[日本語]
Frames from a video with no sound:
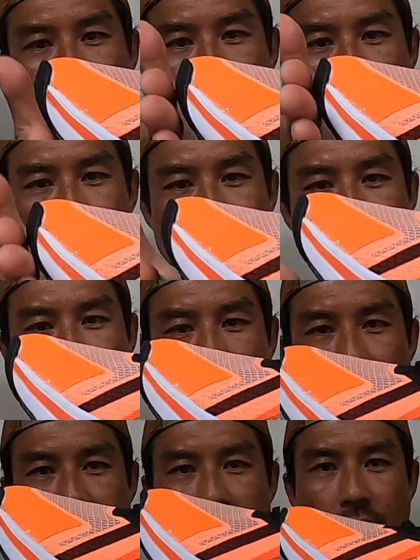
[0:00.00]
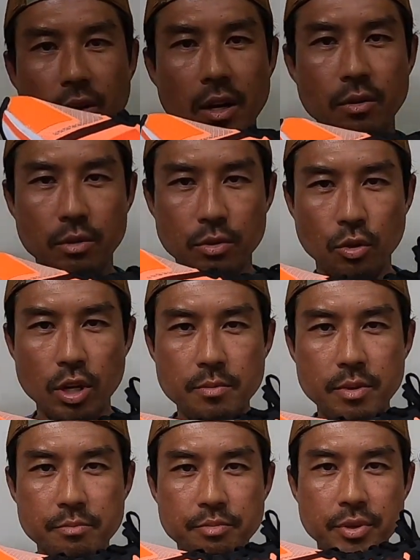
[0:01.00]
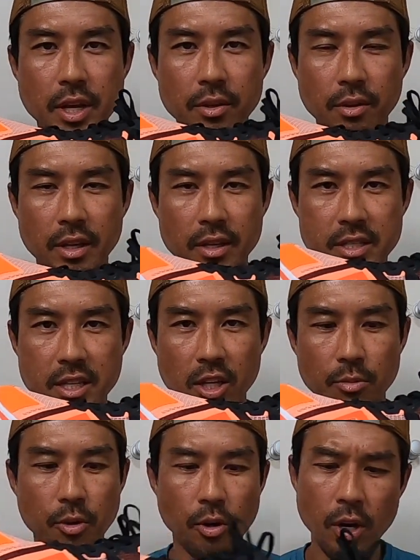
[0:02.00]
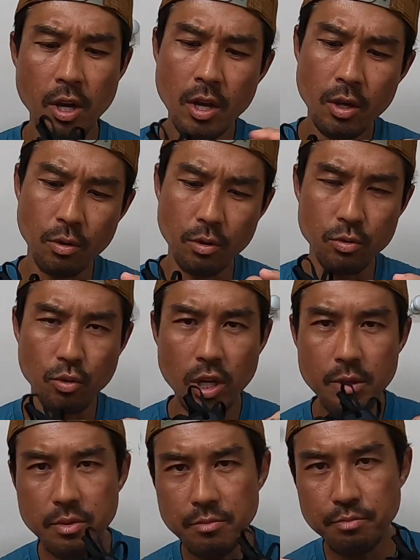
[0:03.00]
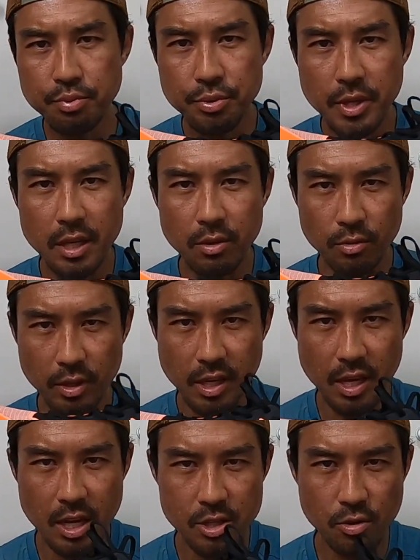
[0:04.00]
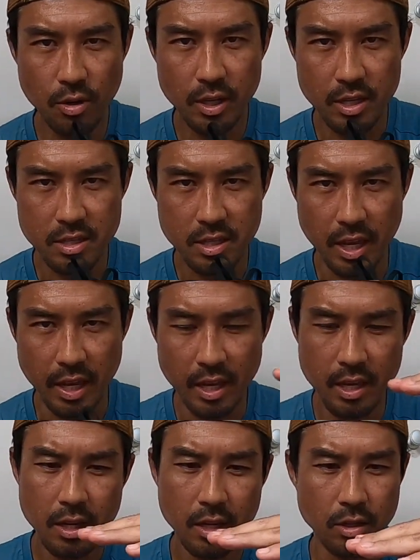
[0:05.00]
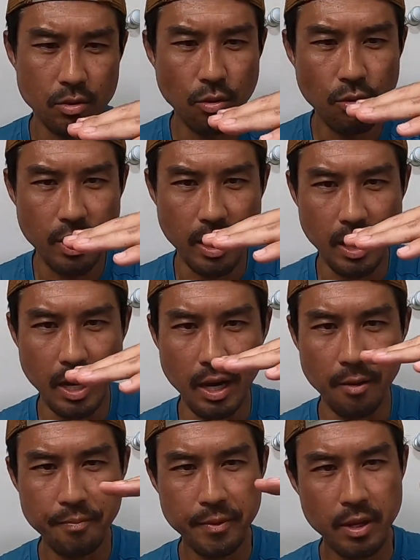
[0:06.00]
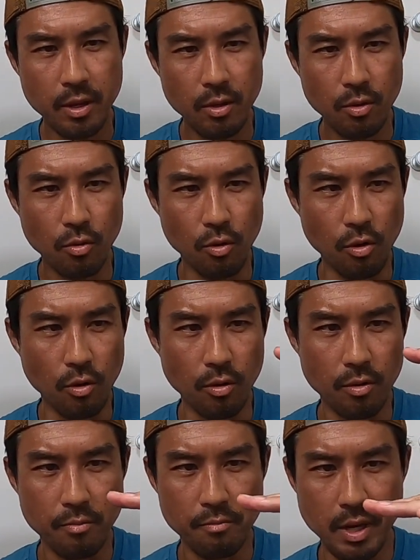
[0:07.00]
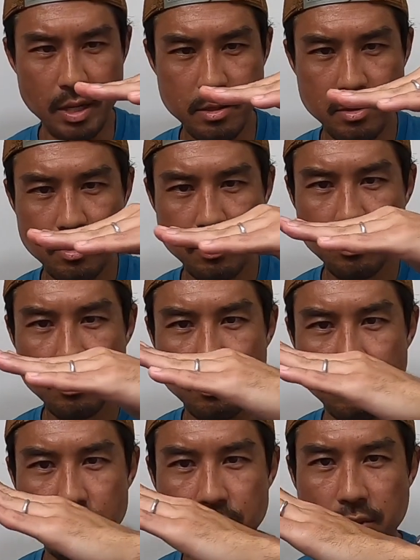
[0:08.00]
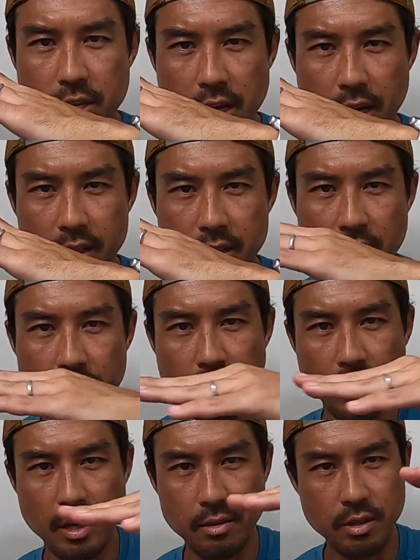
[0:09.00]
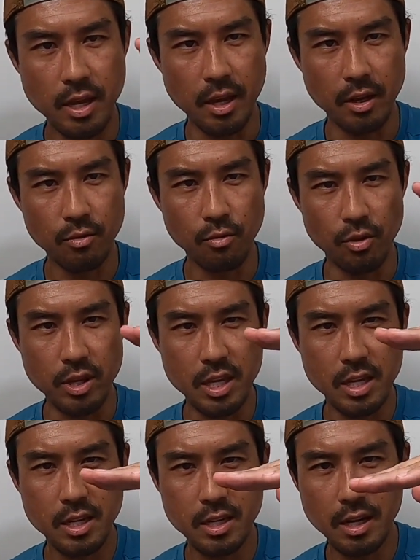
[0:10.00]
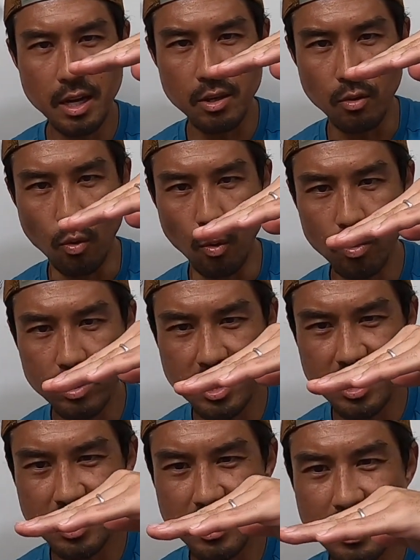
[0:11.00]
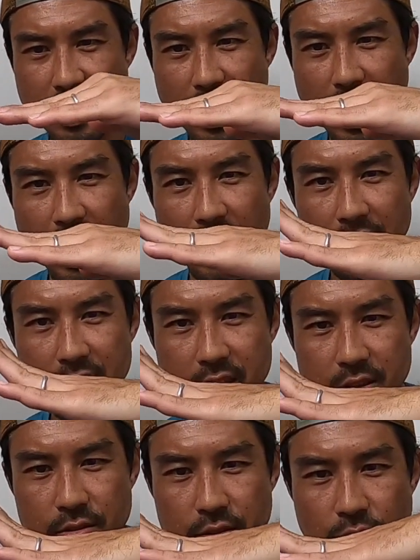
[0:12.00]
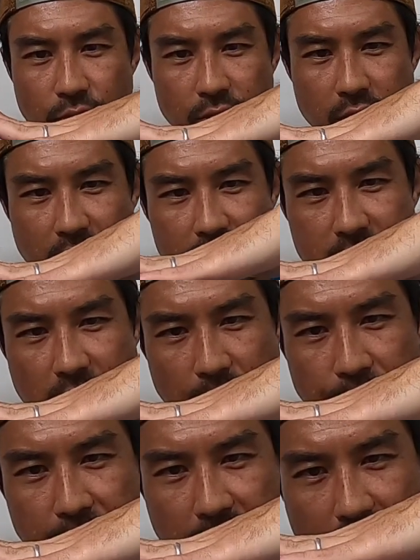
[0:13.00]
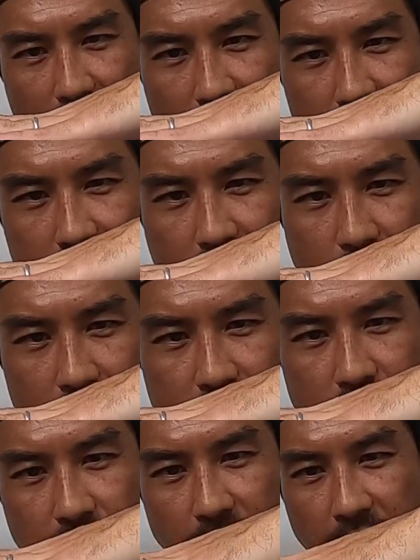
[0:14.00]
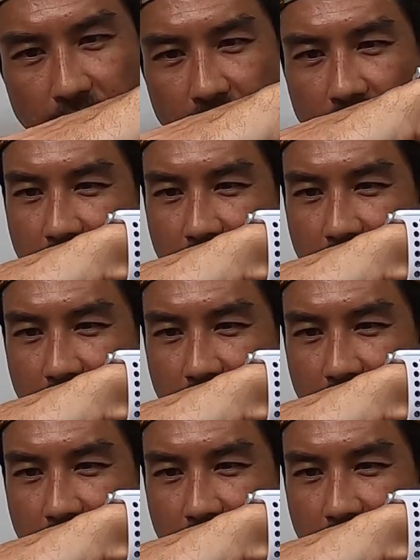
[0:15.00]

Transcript: りを作ってくれているのがこのドリブンプレートなんですけれどもこのドリブンプレートの形状がですねどうやらこうまっすぐ上に上がってるんではなくてこう一回落ちて上がってるこんな感じで上がってますので